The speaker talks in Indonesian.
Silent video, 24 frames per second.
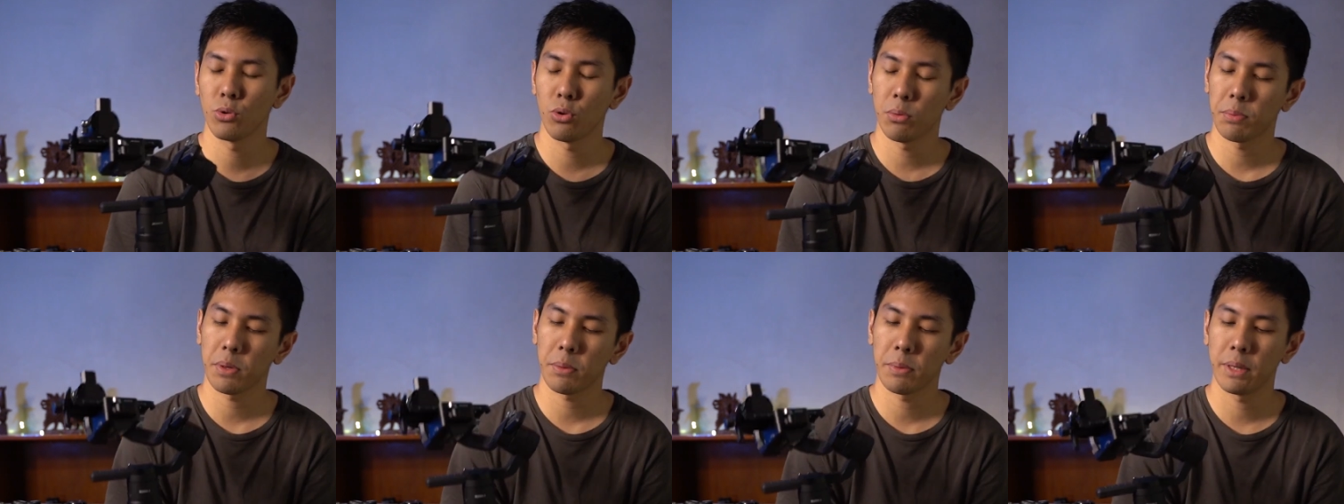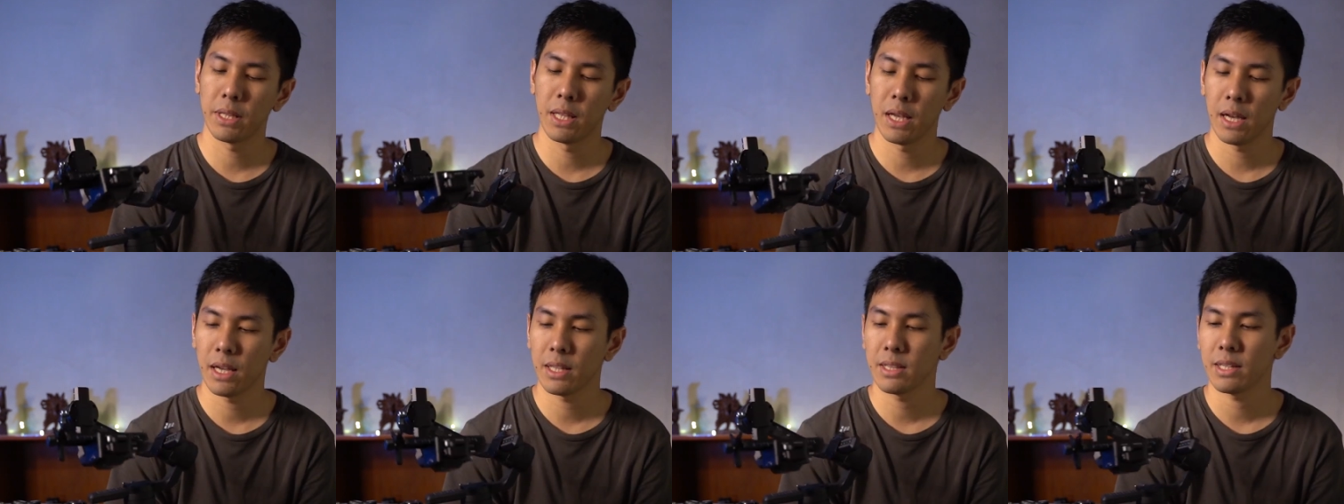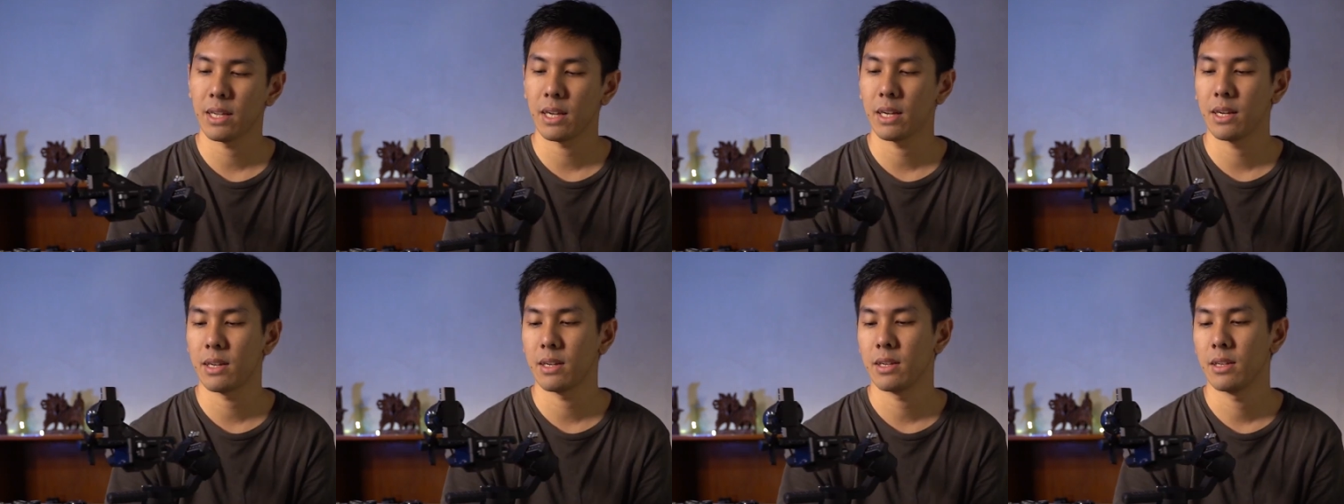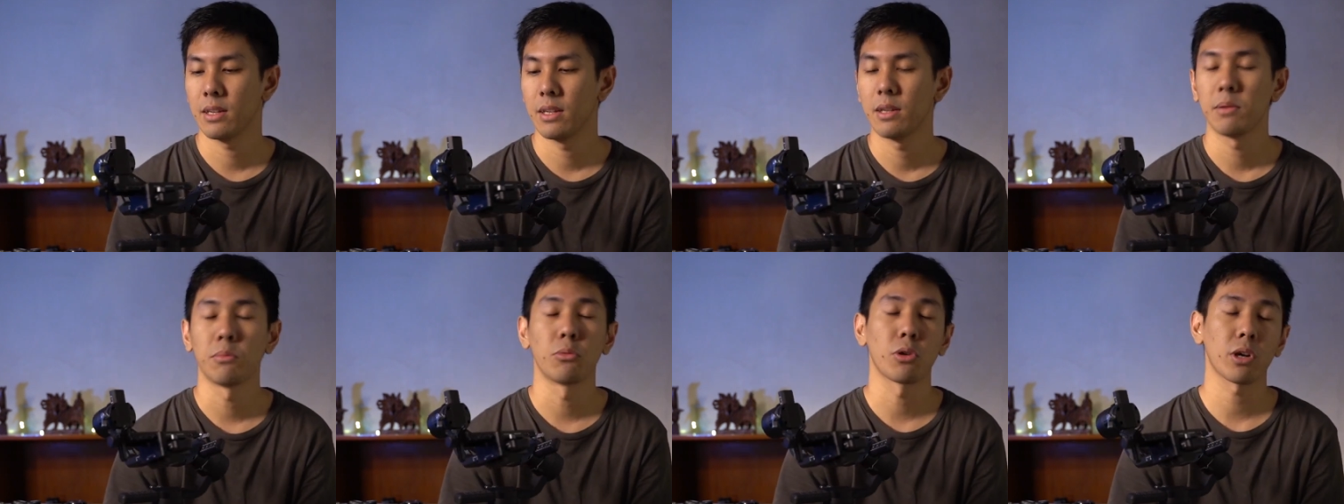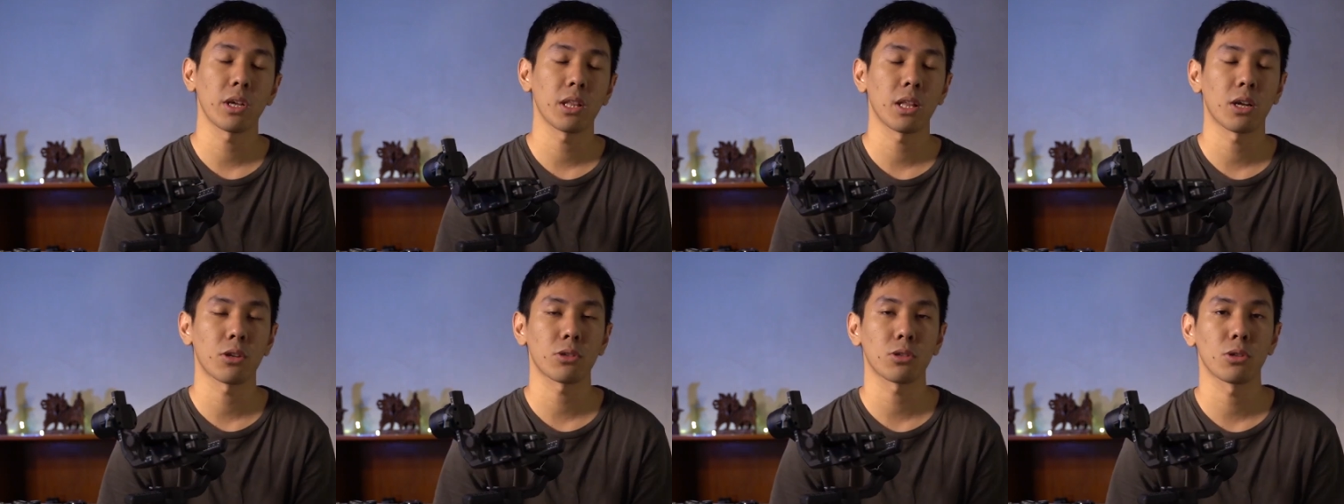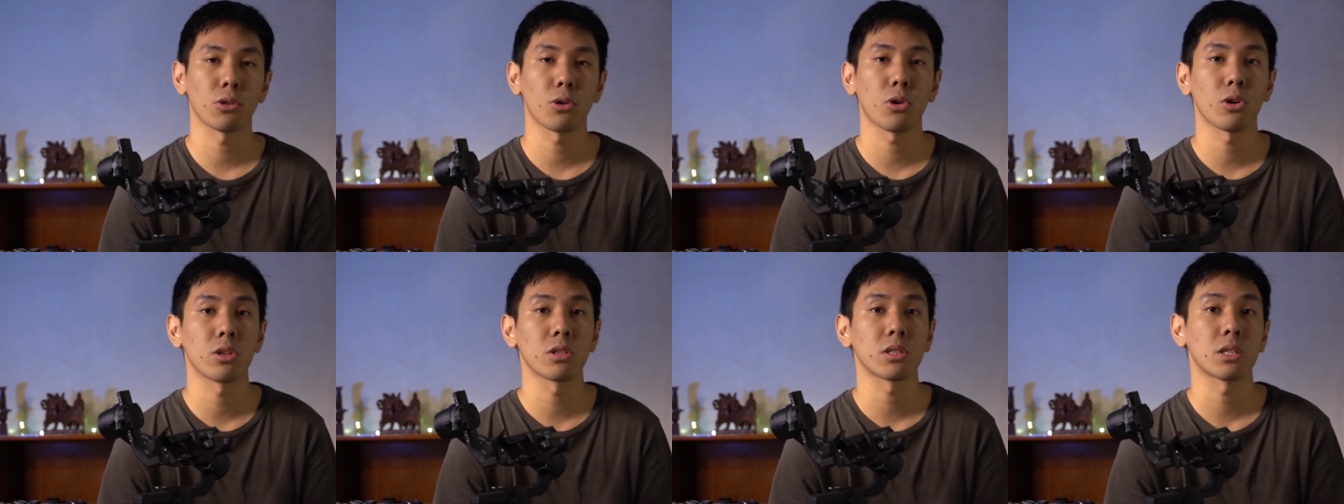ada dua perbedaan yang mungkin harus
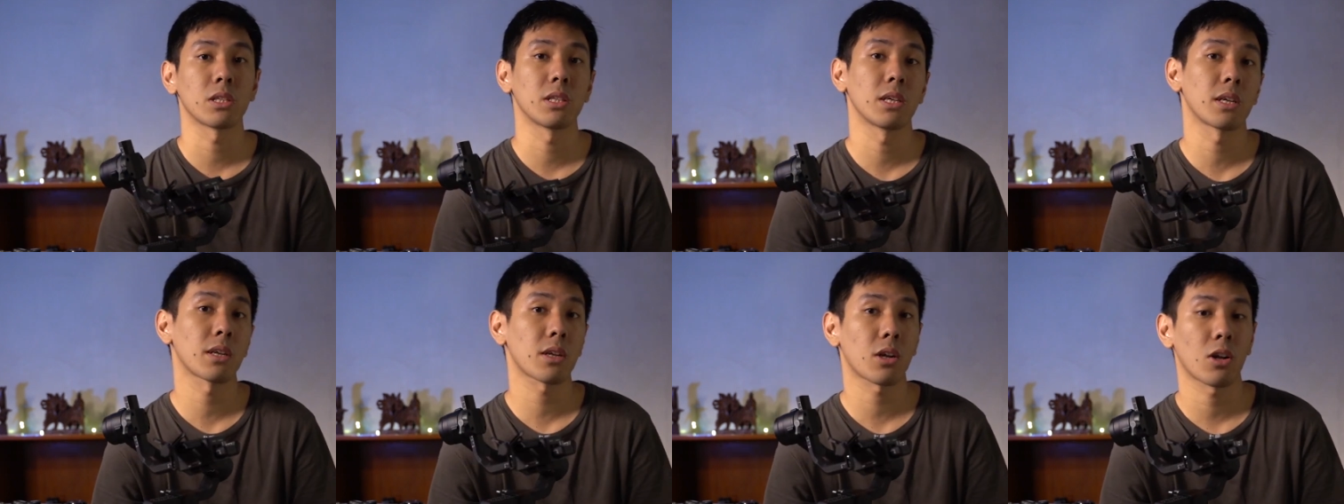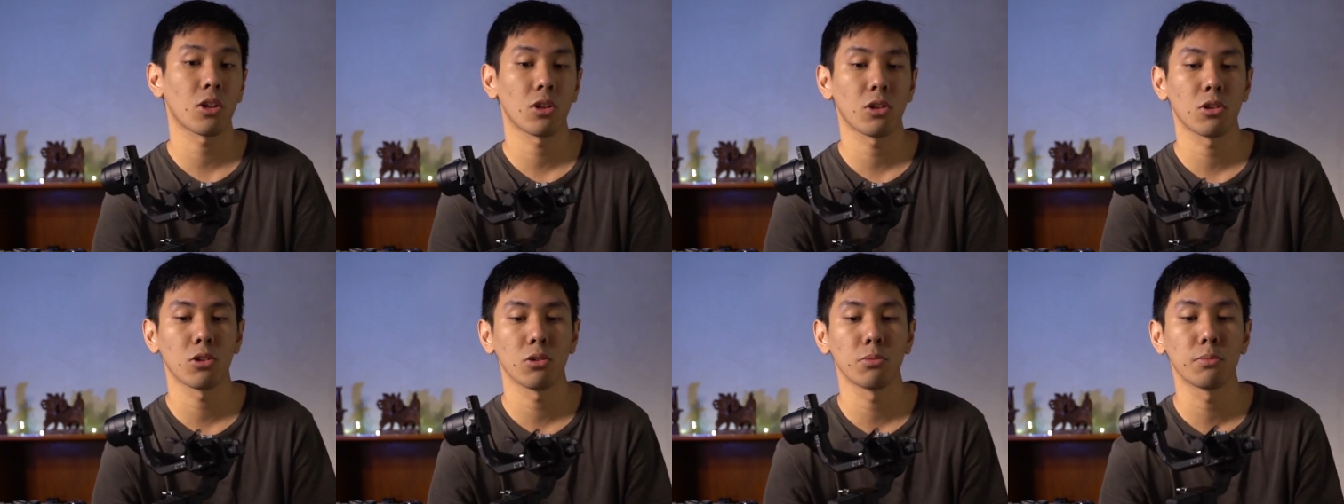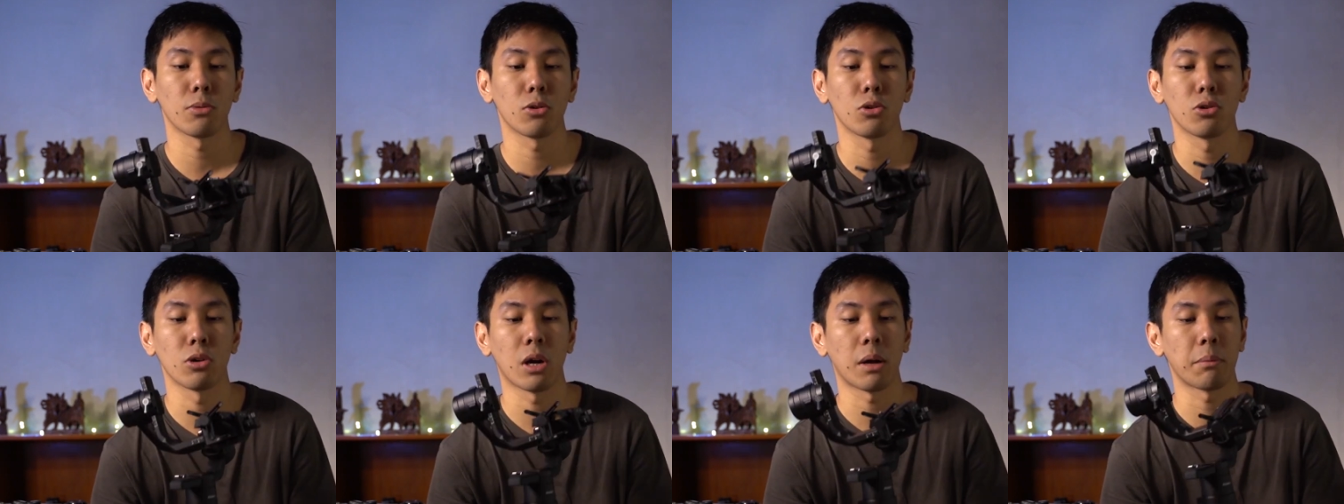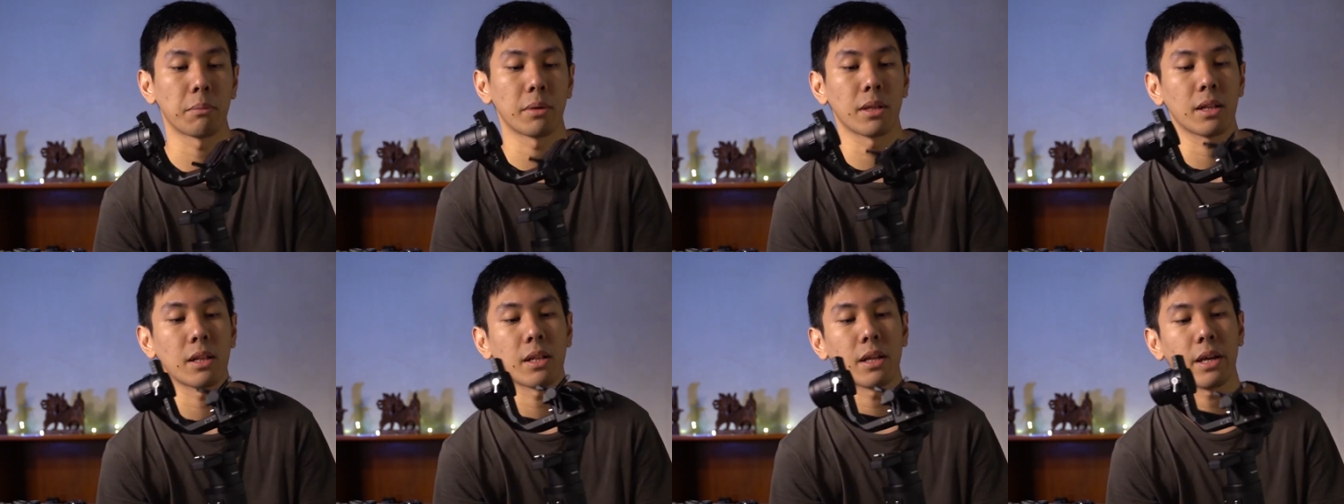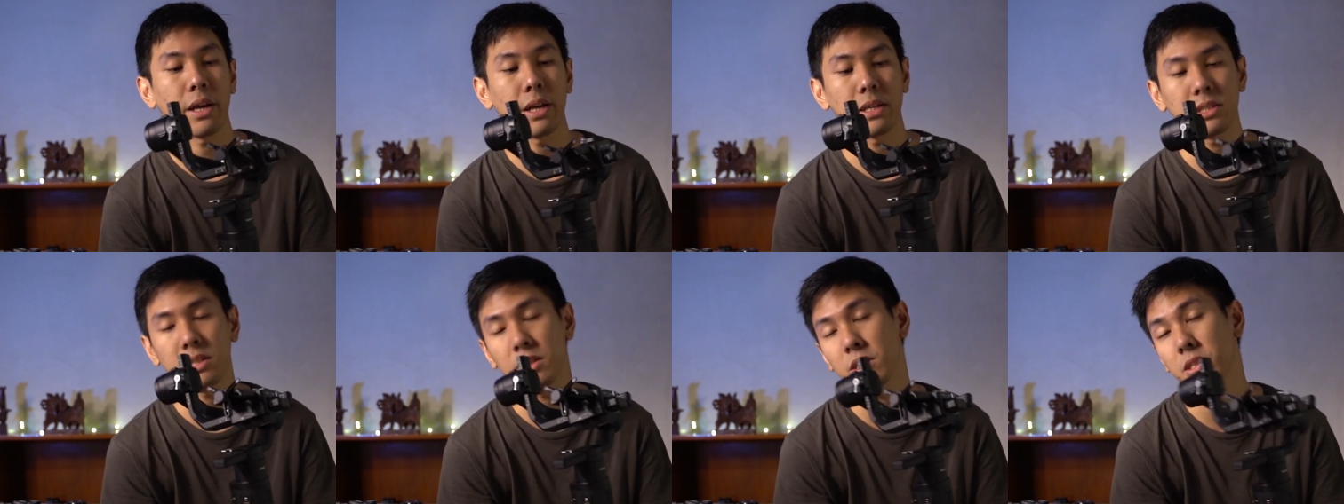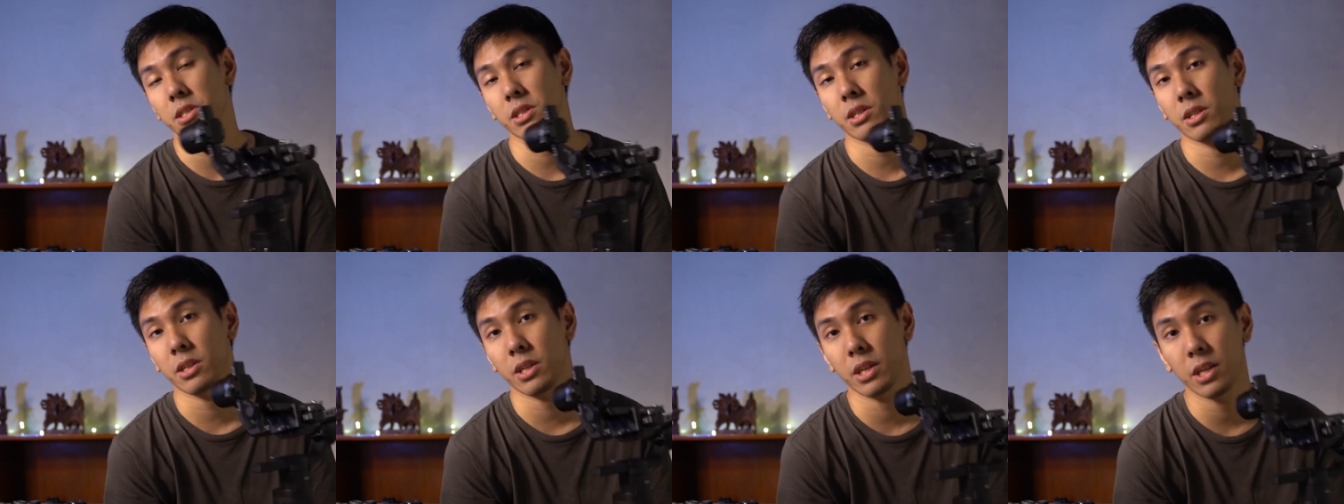lu consider kalau lu mau ambil
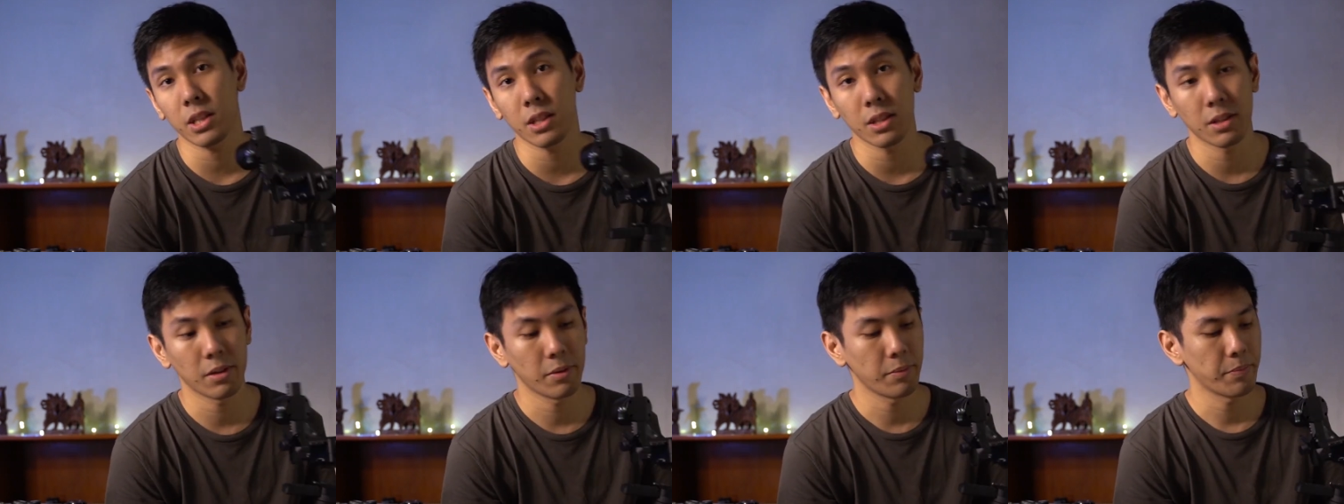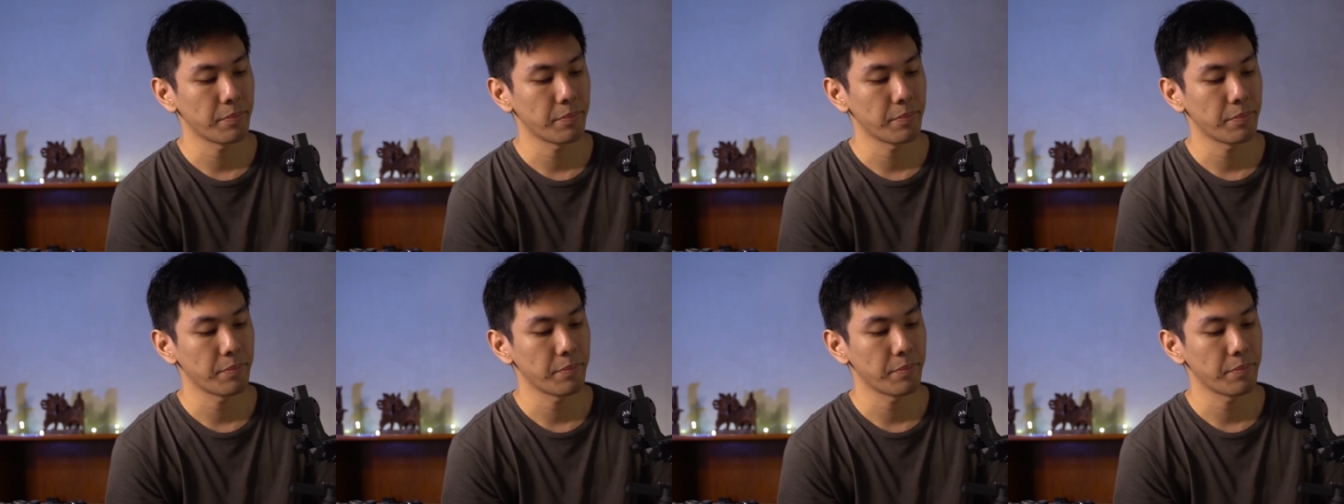essential kit.